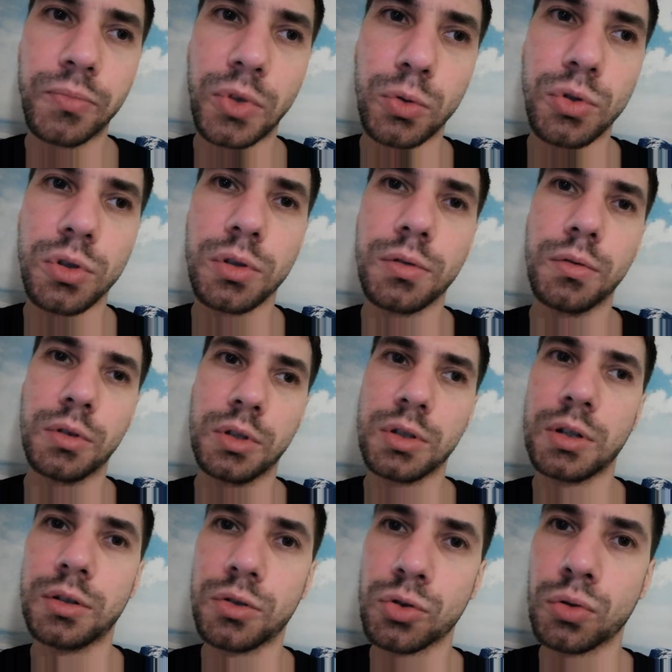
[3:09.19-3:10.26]
то есть
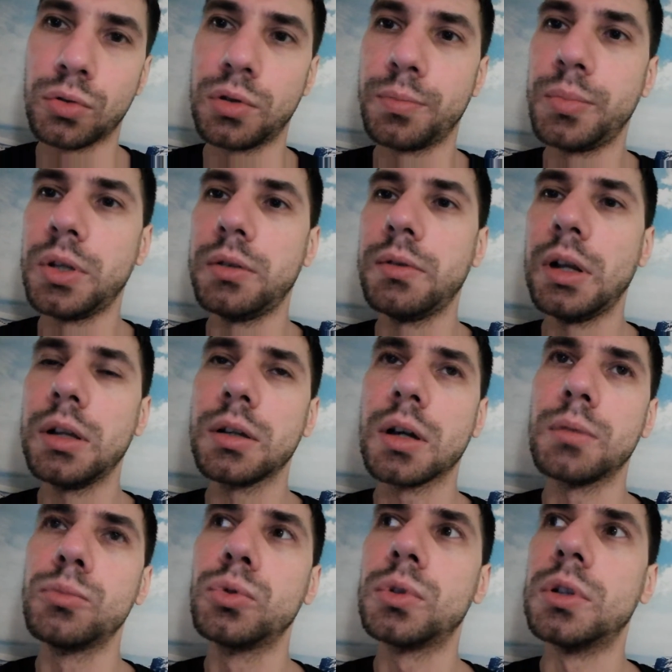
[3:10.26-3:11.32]
если что-то перевели
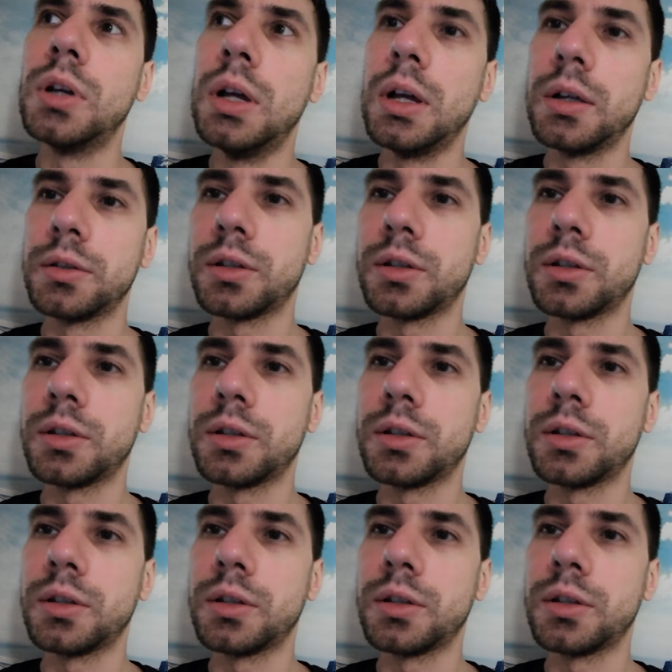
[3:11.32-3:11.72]
кому-то,